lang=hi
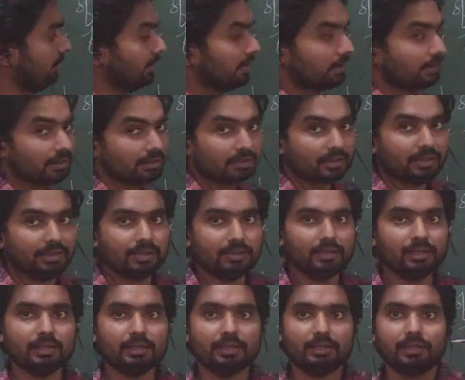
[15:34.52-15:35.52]
कितना
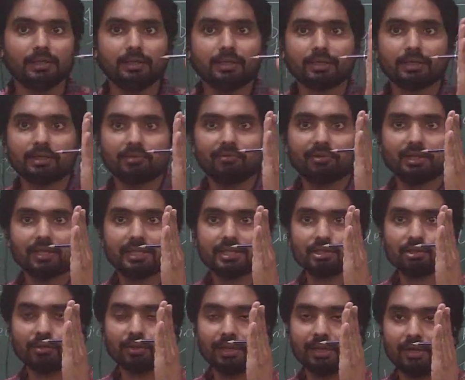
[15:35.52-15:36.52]
एंगल है इलेक्ट्रिक फील्ड
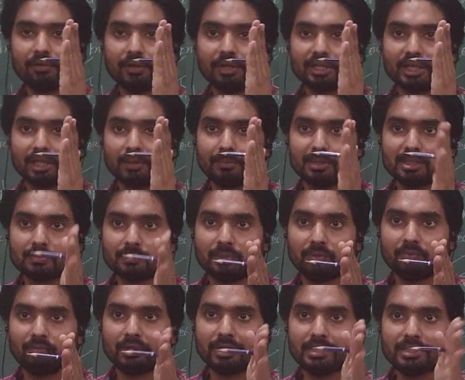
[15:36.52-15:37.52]
लाइन्स और एरिया वेक्टर के बीच में
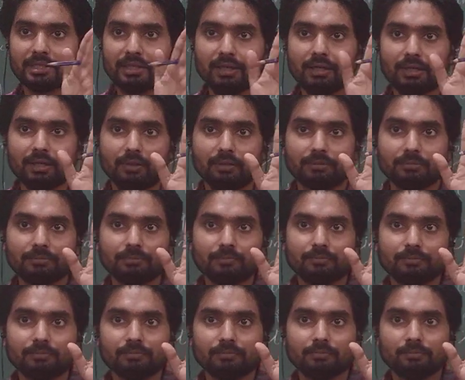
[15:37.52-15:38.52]
व्हाट इज द एंगल
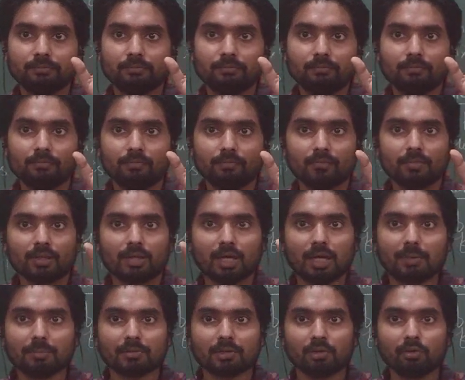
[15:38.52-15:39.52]

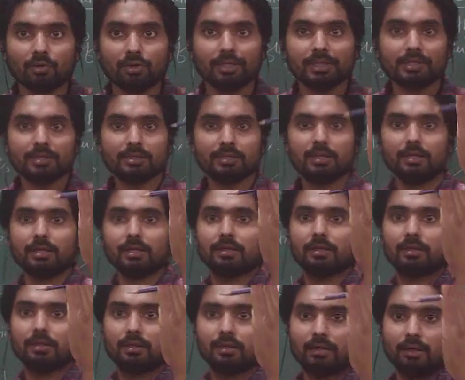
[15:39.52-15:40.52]
आपका हो गया सर
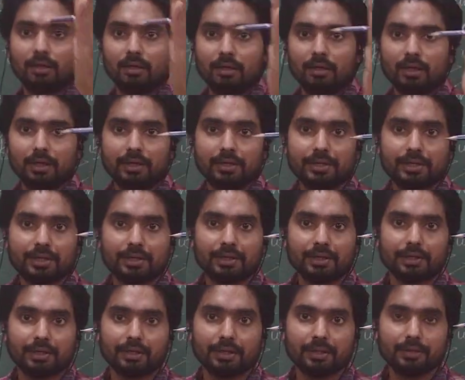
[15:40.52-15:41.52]
90
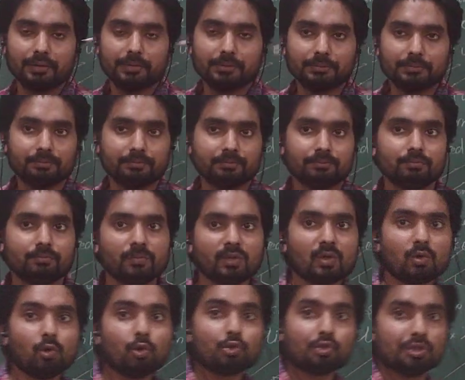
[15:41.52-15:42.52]
डिग्री
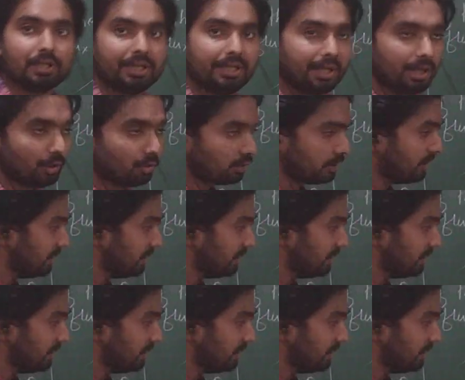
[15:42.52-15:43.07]
कोस 90 होता है